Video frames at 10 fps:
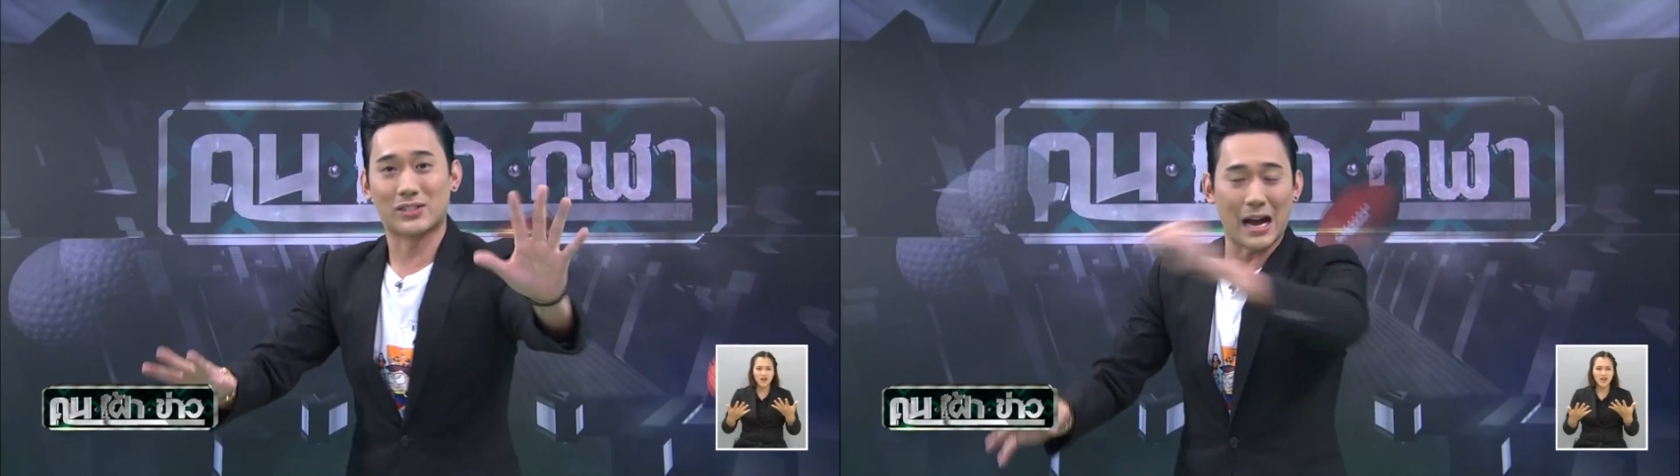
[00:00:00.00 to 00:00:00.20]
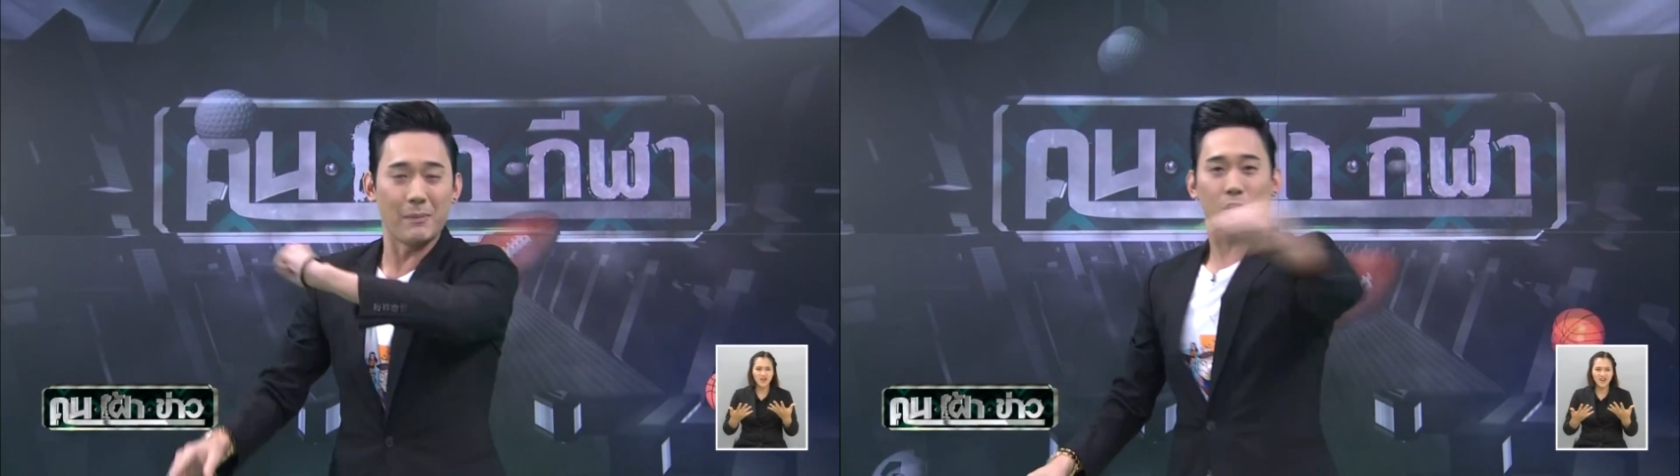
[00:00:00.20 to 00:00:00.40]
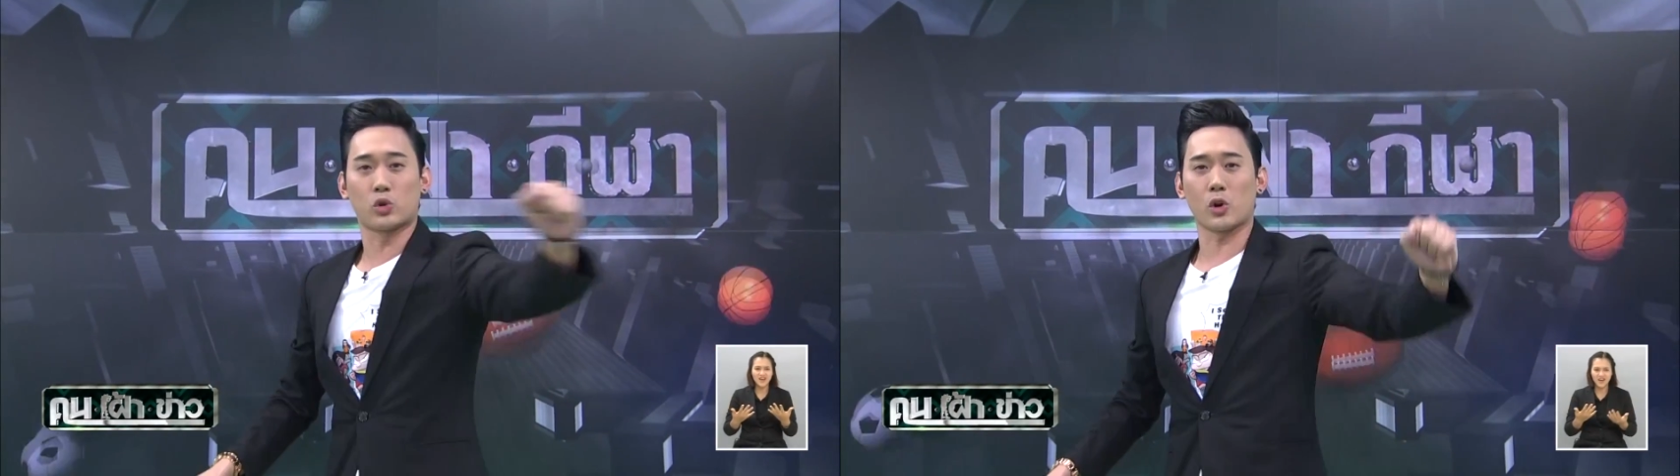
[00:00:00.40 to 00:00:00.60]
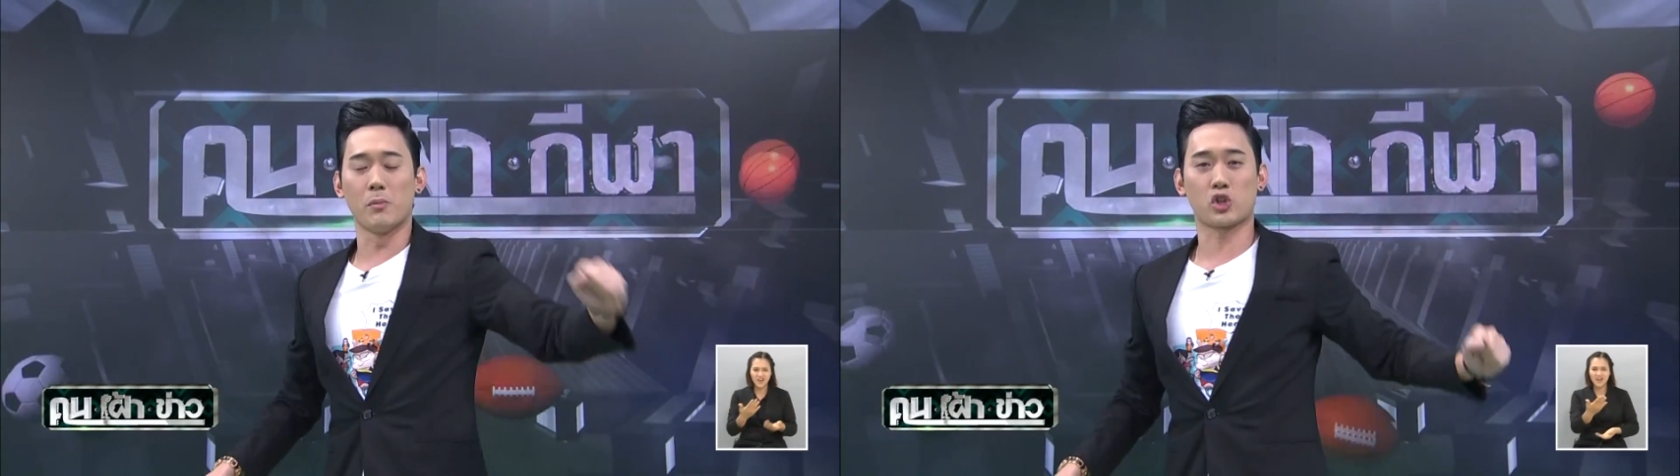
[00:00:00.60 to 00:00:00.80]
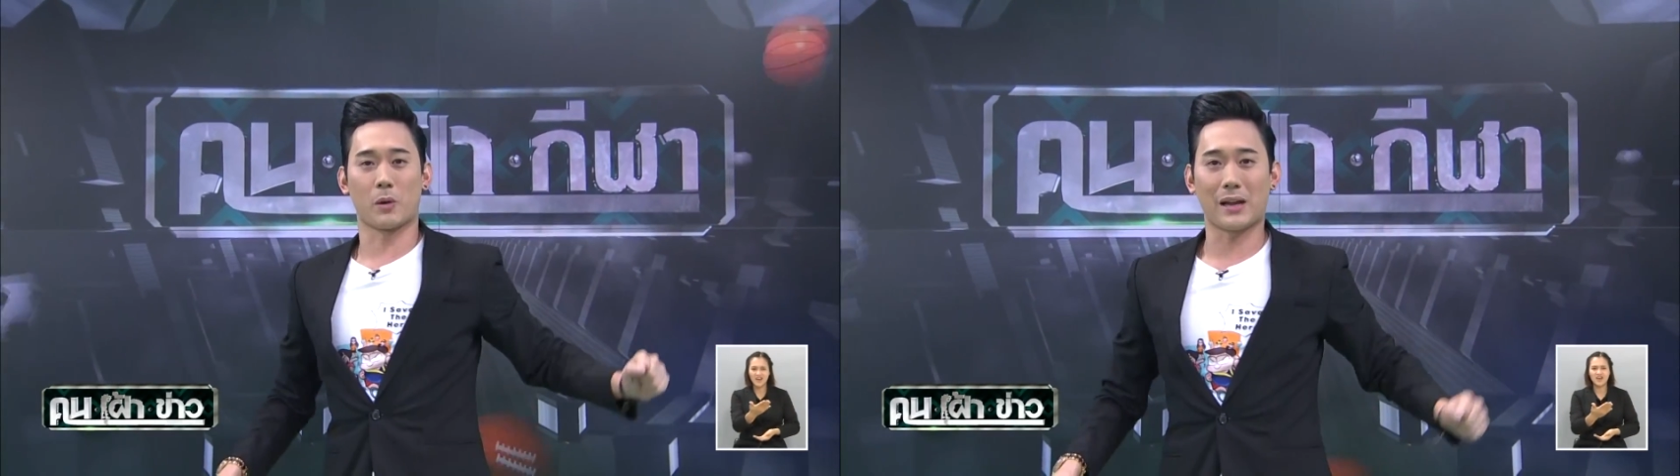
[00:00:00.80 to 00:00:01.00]
สามารถช่วยคุณ
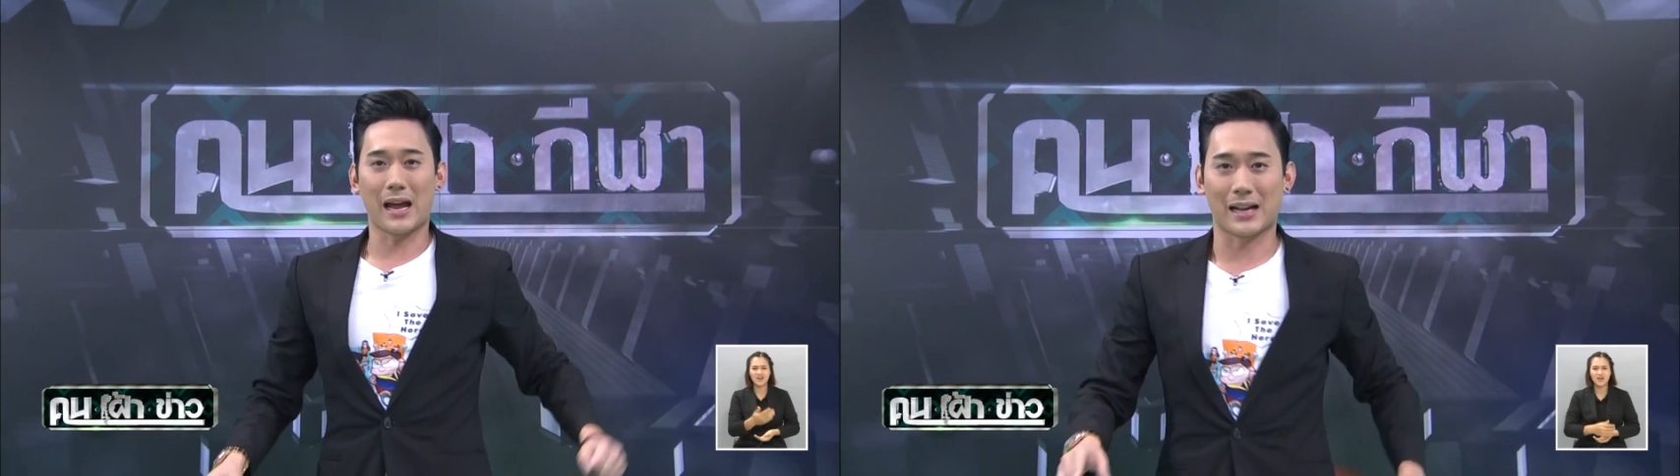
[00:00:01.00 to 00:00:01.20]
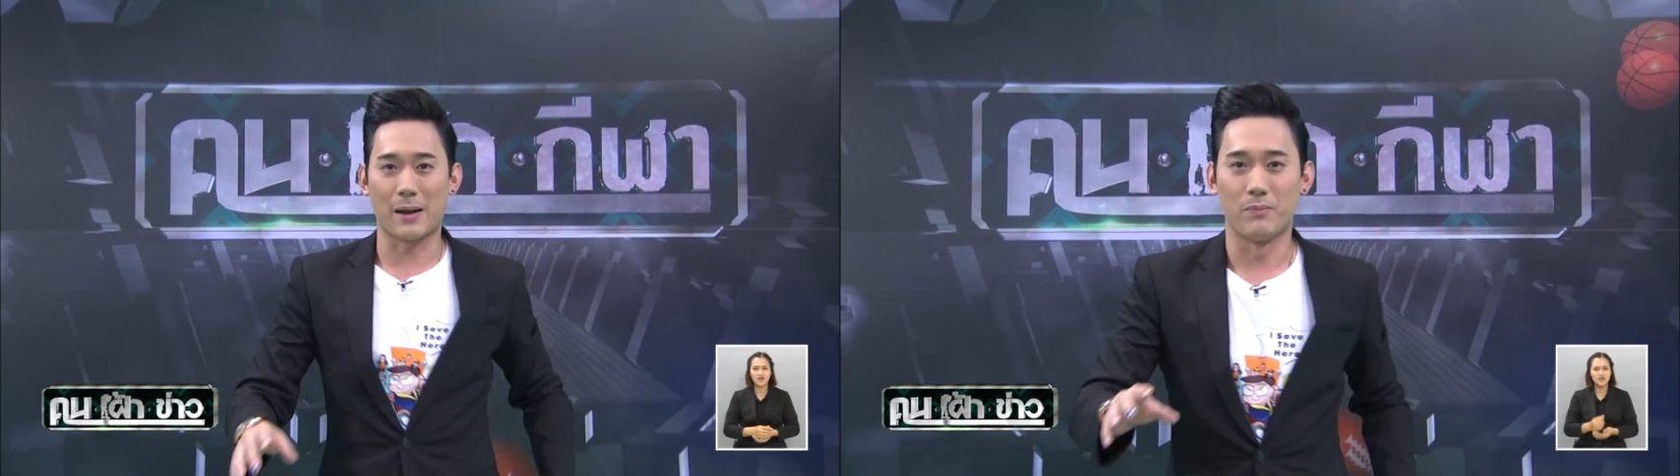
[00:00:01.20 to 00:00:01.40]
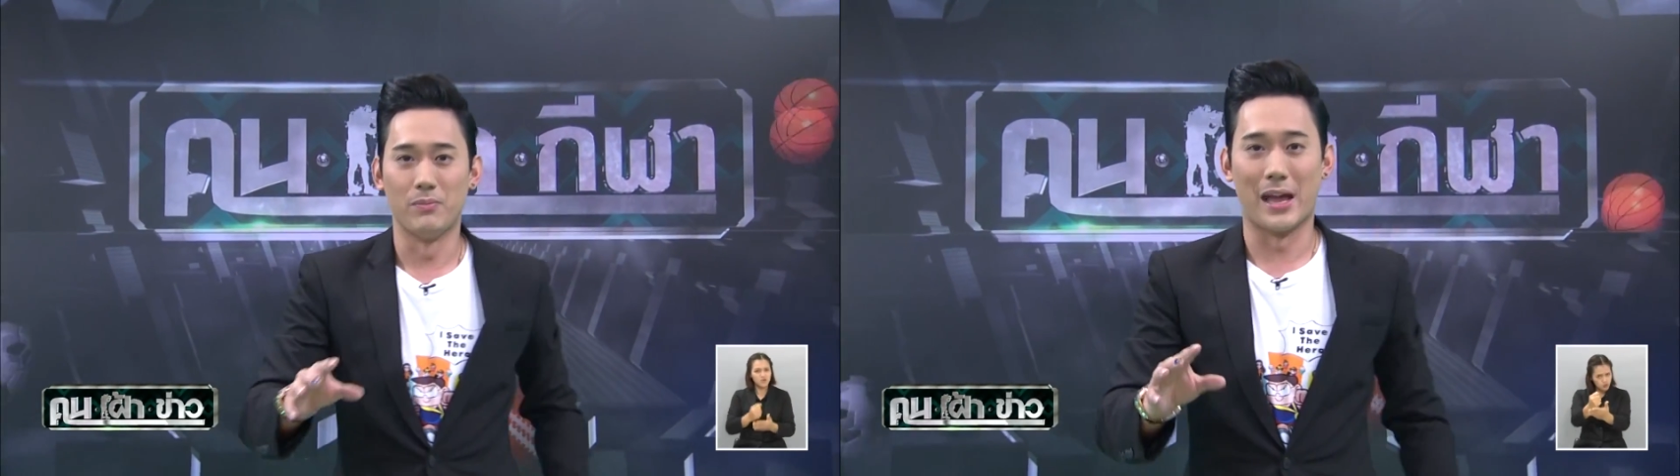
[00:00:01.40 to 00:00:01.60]
ผู้ชมได้ครับ